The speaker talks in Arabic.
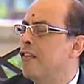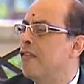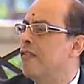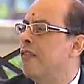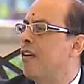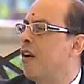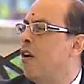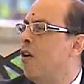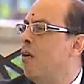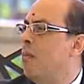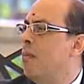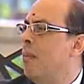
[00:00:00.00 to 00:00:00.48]

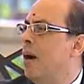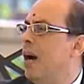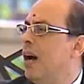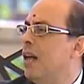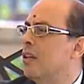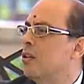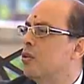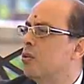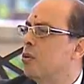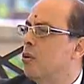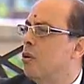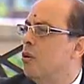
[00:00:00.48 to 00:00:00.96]
فهم
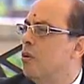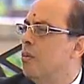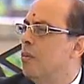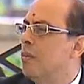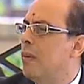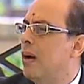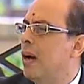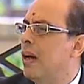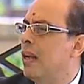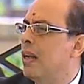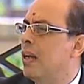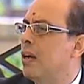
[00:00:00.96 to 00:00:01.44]

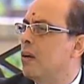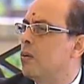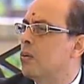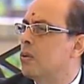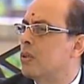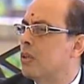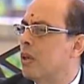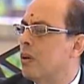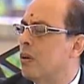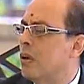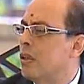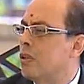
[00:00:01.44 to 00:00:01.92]
عندهم قلق
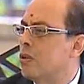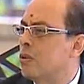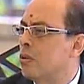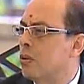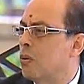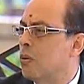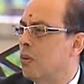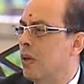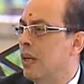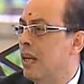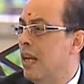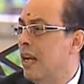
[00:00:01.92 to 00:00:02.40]

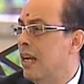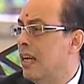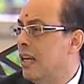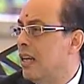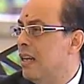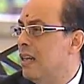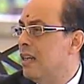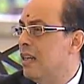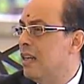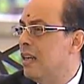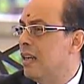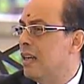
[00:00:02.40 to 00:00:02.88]
وتوتر
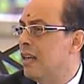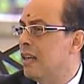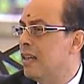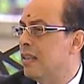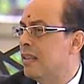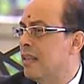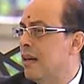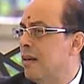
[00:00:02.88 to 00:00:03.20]
ولكن آه،